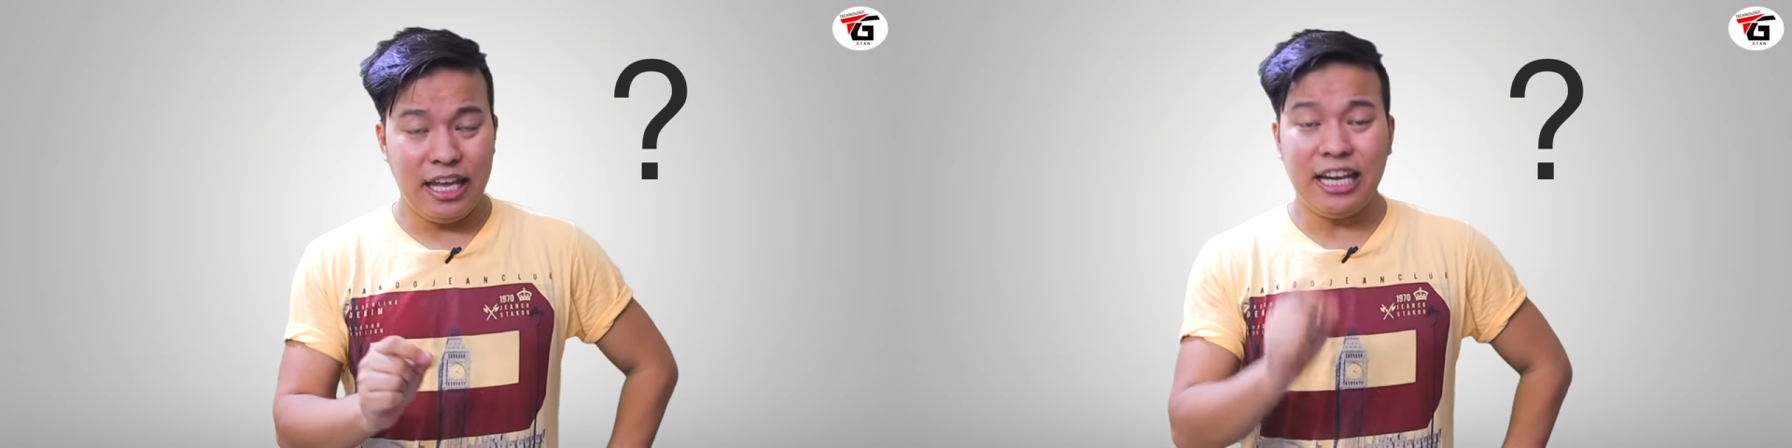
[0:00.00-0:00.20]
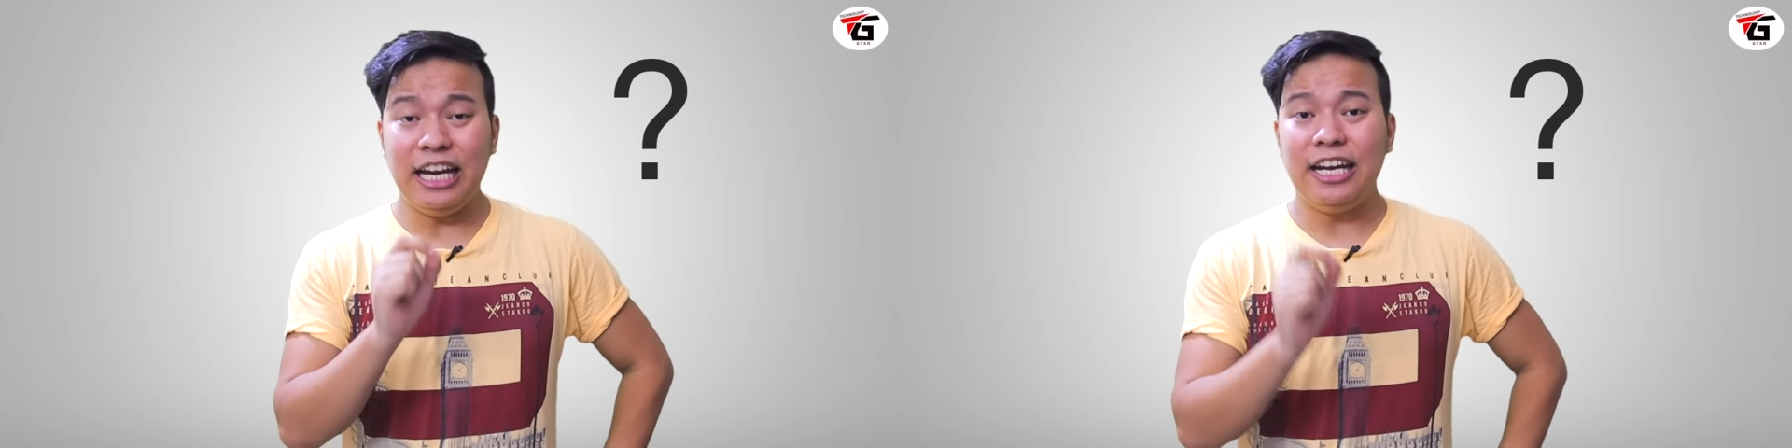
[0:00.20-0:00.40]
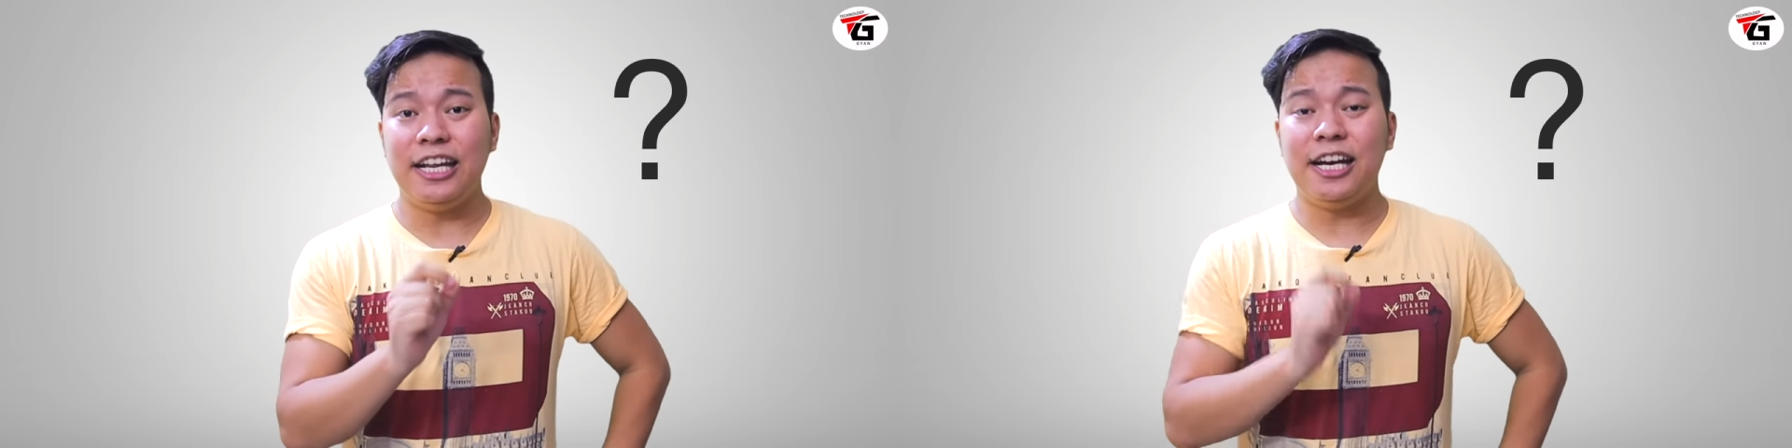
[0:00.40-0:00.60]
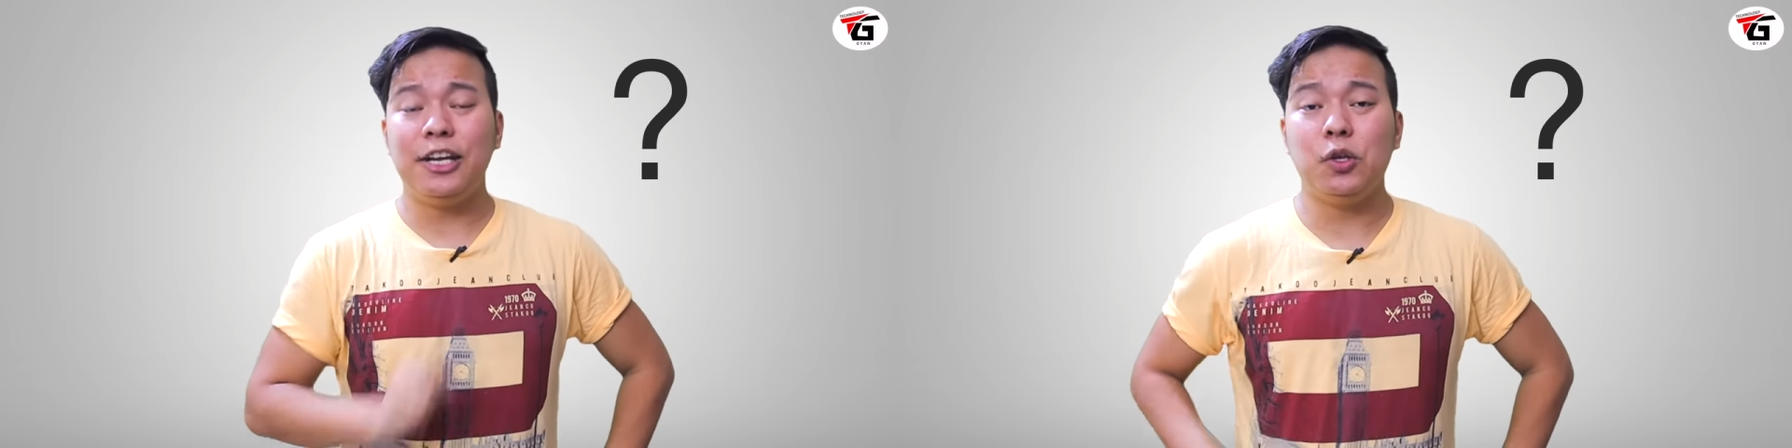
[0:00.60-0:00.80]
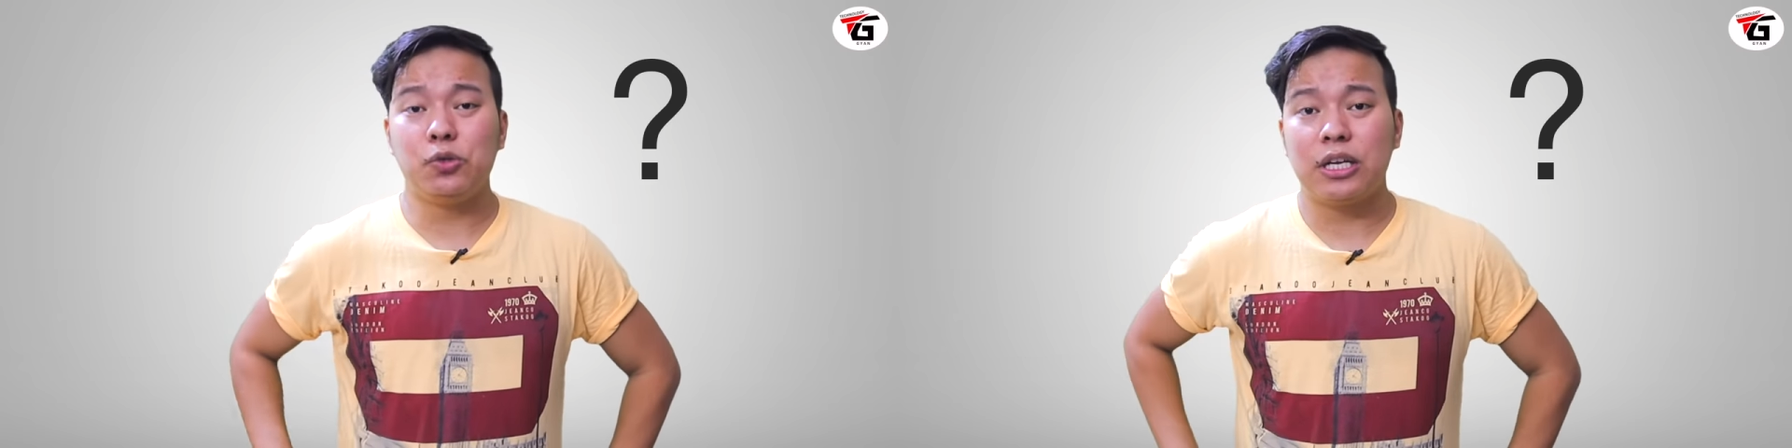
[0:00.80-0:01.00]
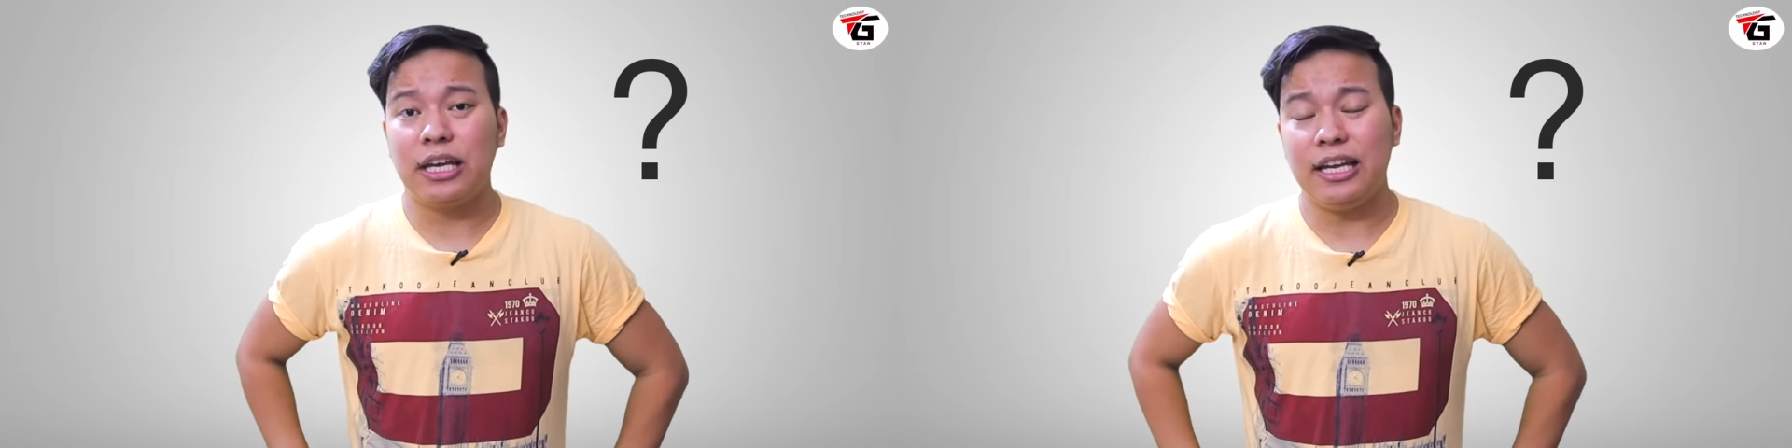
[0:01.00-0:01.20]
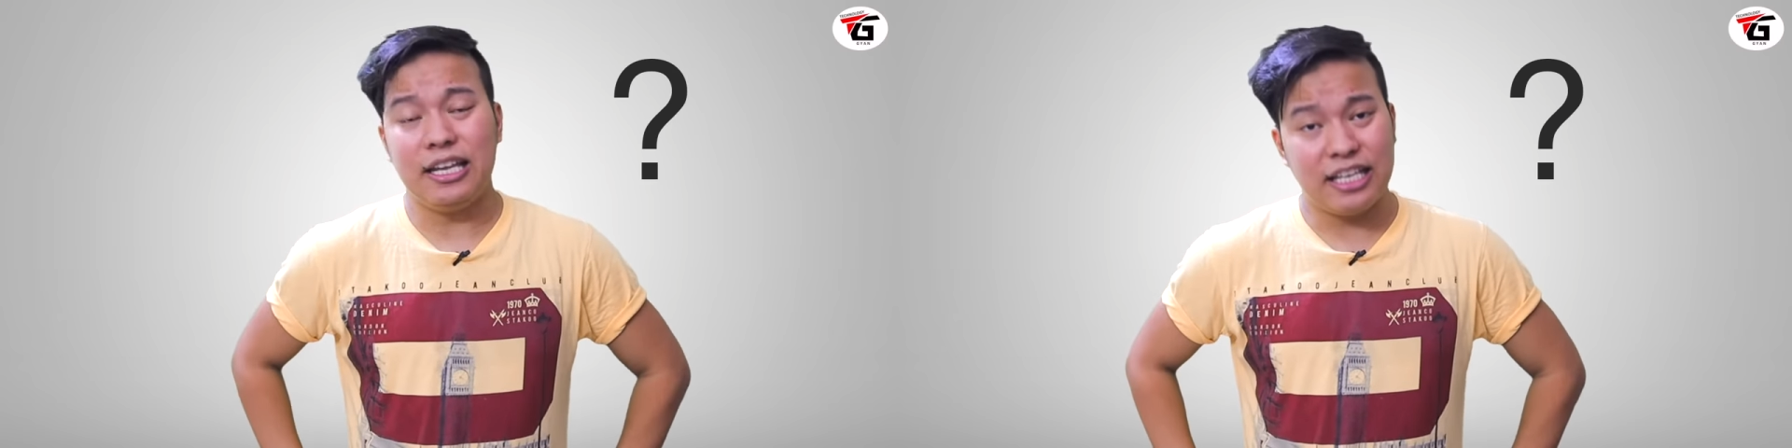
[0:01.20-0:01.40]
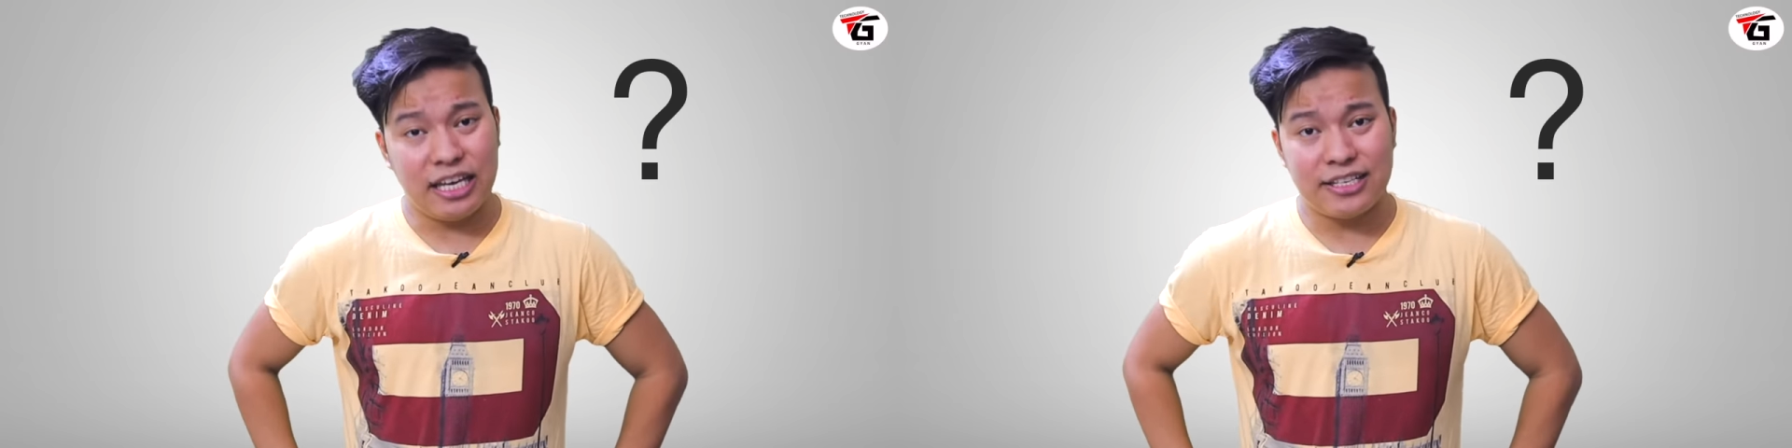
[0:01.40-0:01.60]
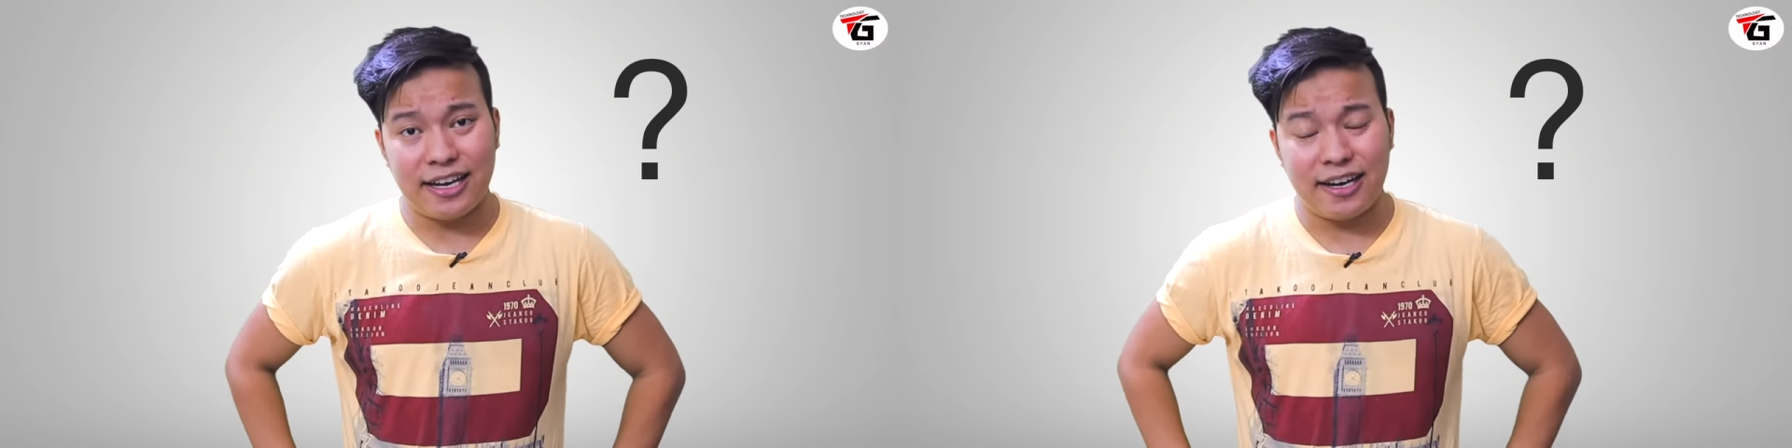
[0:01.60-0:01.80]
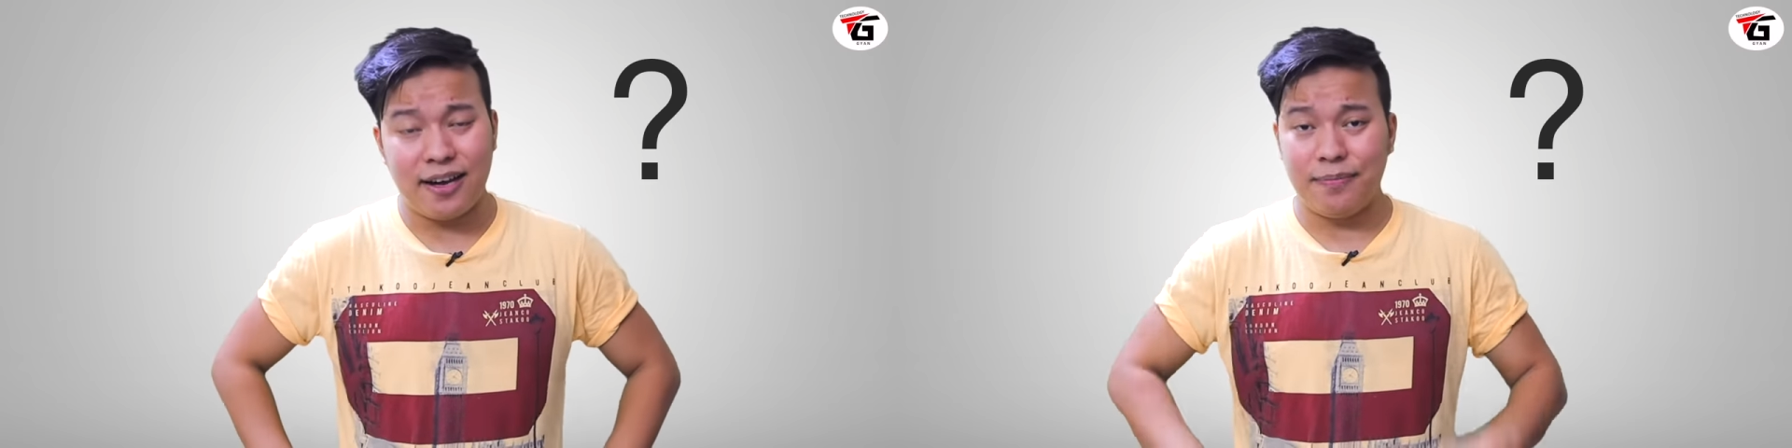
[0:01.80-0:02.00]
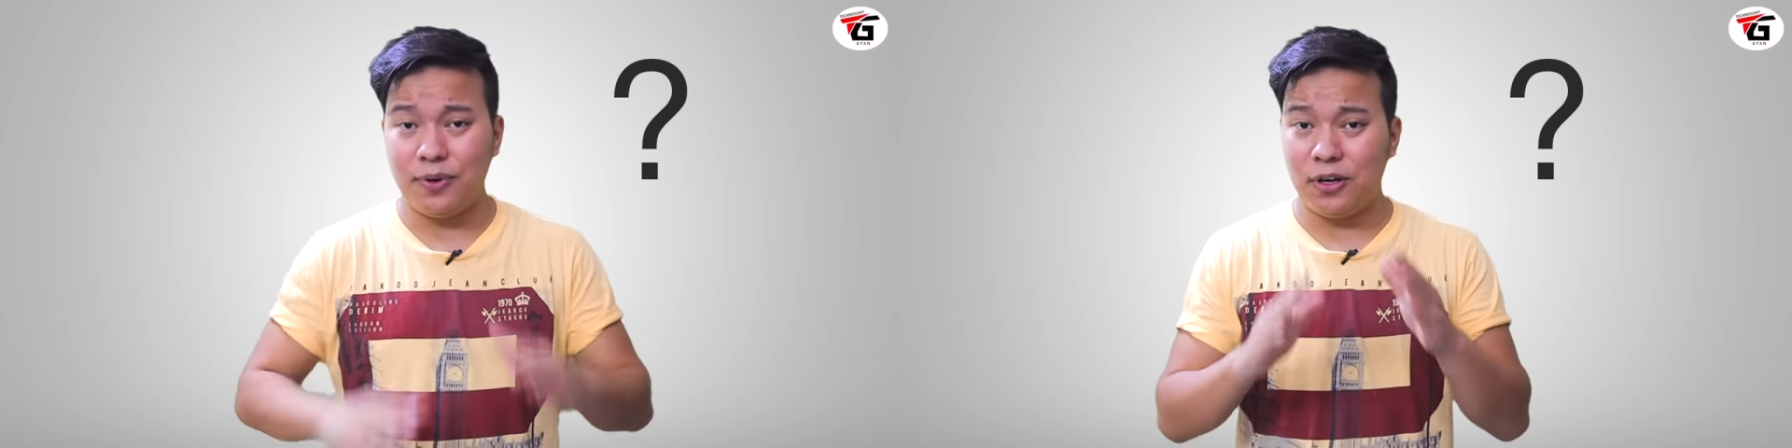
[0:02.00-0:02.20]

एक इंटरनेट यूज़र के लिए ये जानना